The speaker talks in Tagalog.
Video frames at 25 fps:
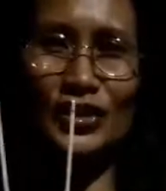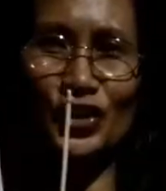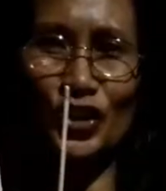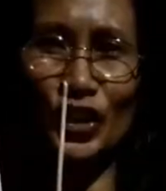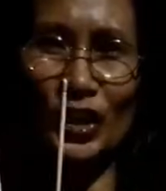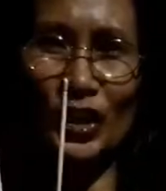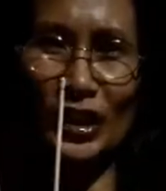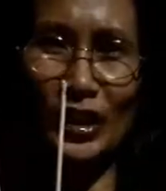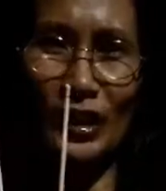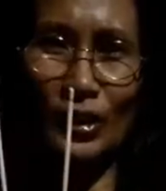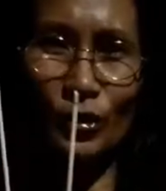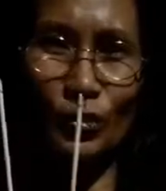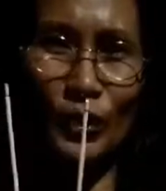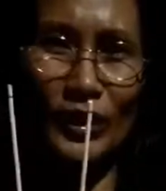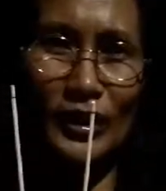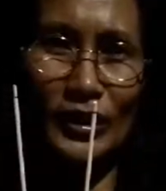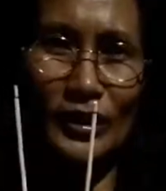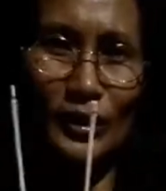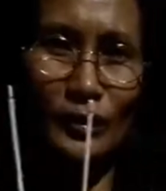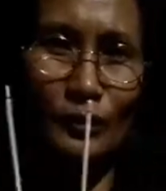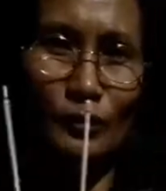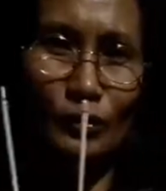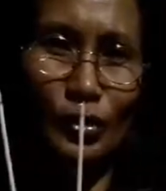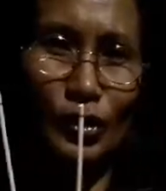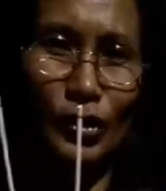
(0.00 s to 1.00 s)
At saka
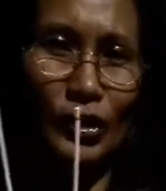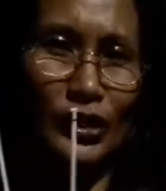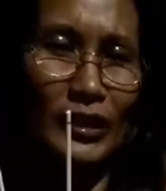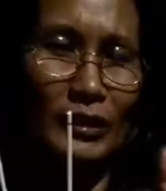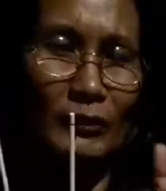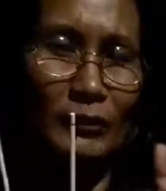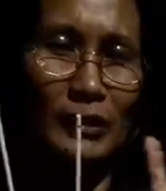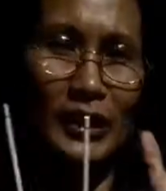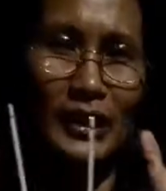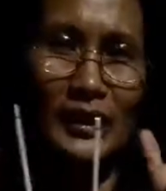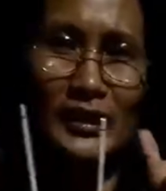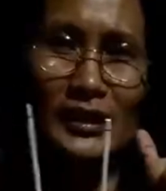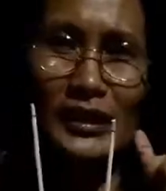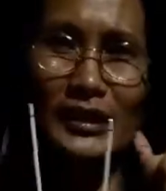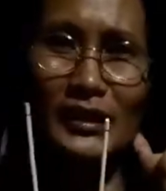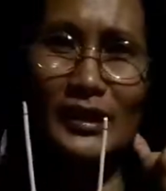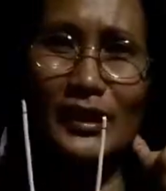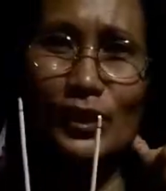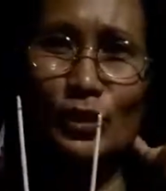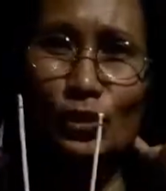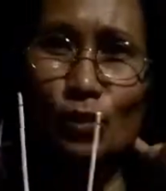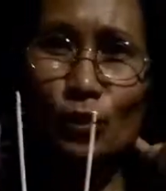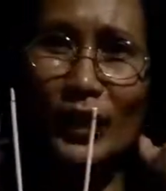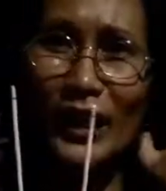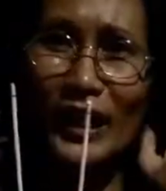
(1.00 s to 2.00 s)
one thing more na maganda
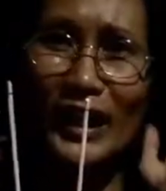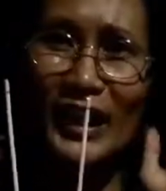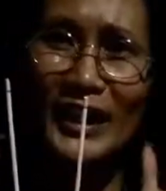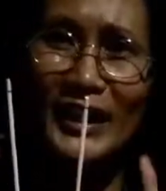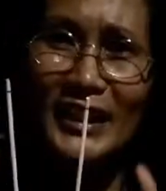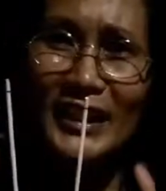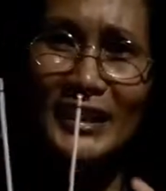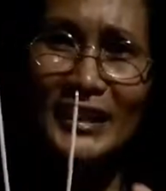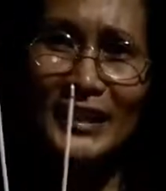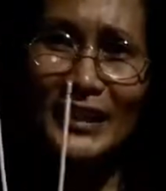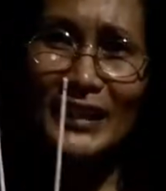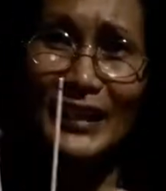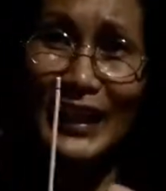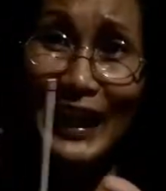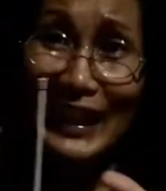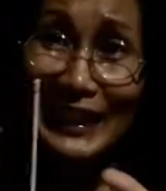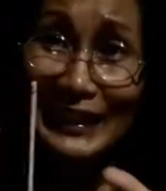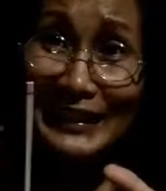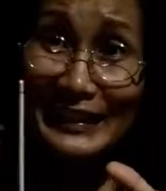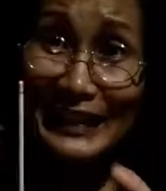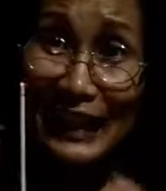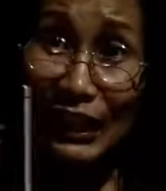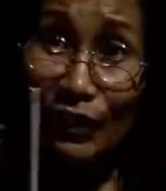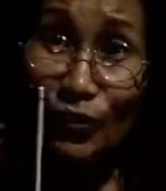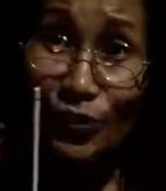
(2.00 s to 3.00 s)
dito guys,
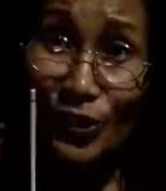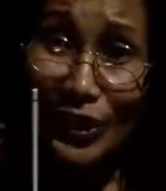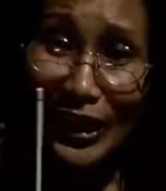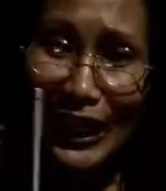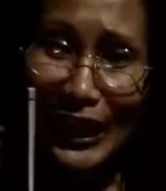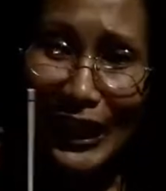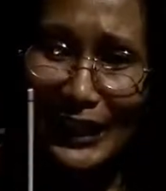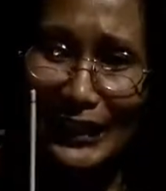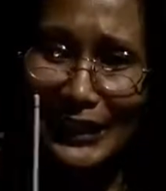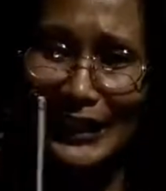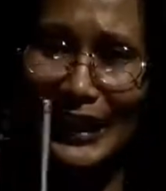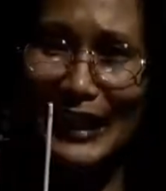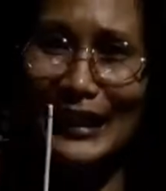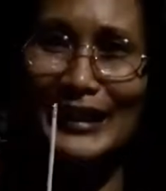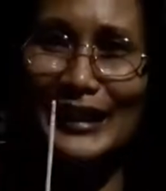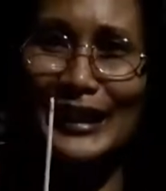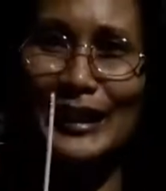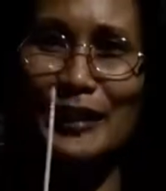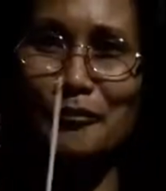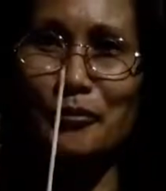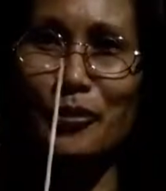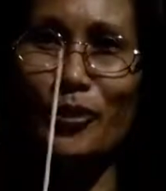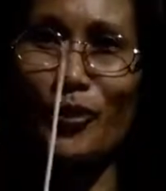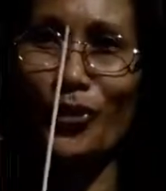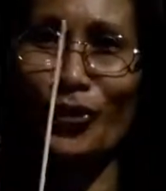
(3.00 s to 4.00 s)
knock lahat ang
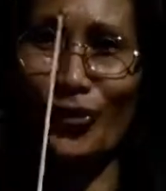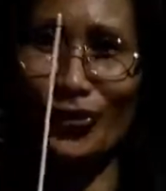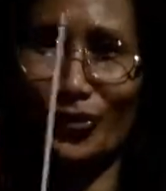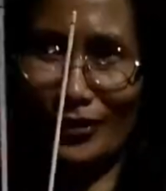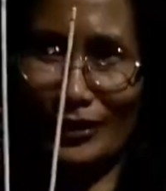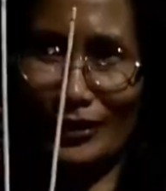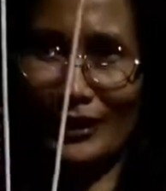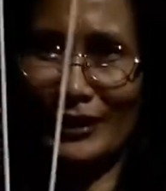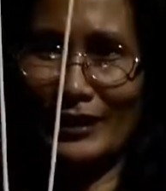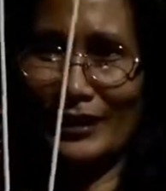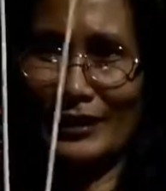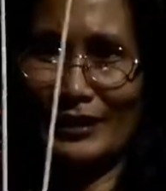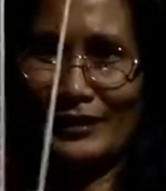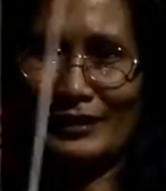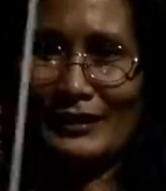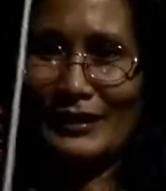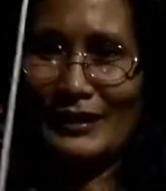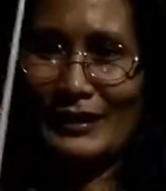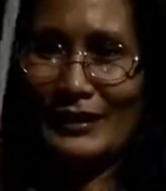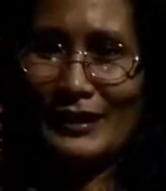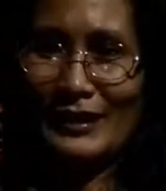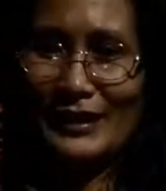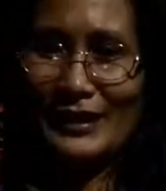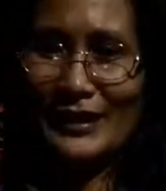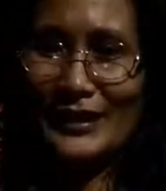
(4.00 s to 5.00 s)
lamok.
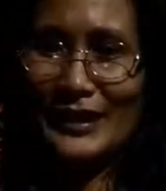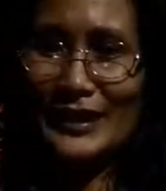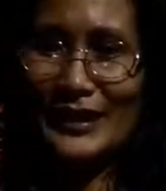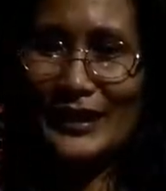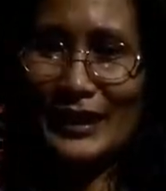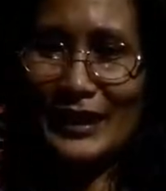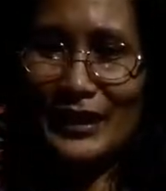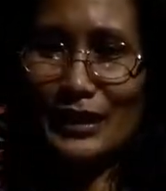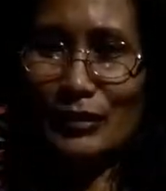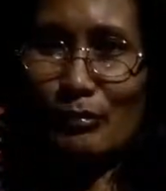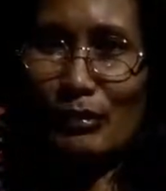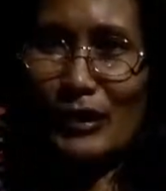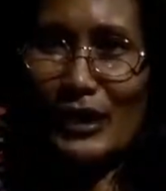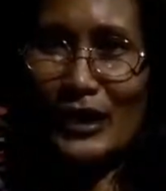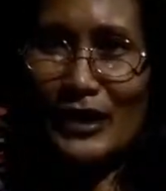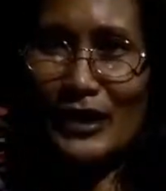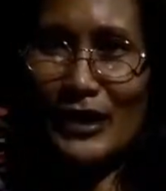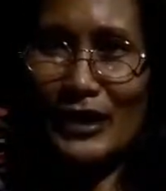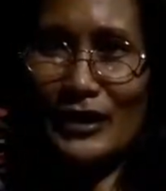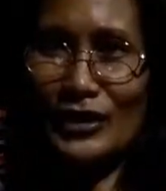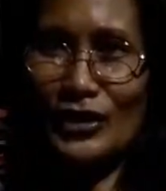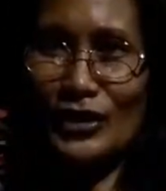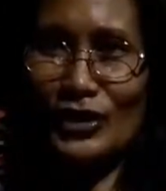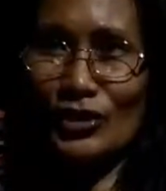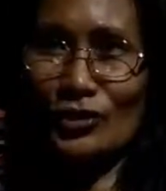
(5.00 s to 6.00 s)
Kasi
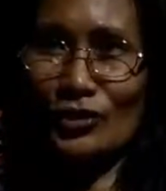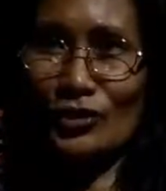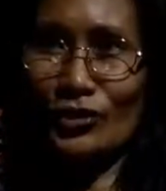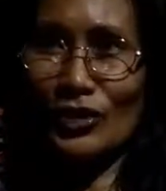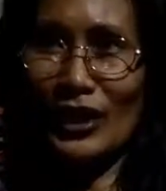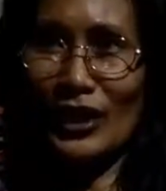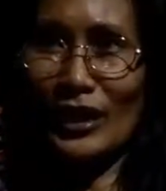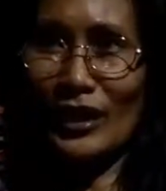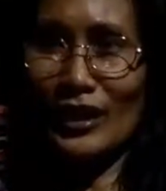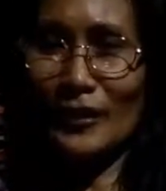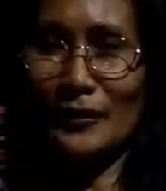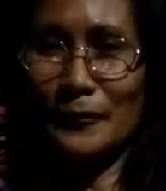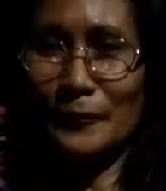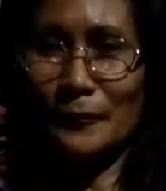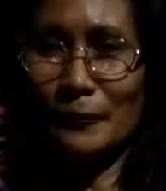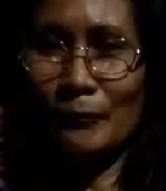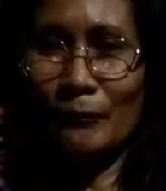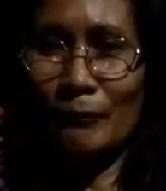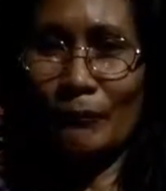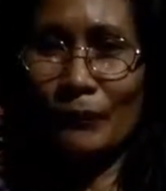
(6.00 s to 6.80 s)
na-experience ko na.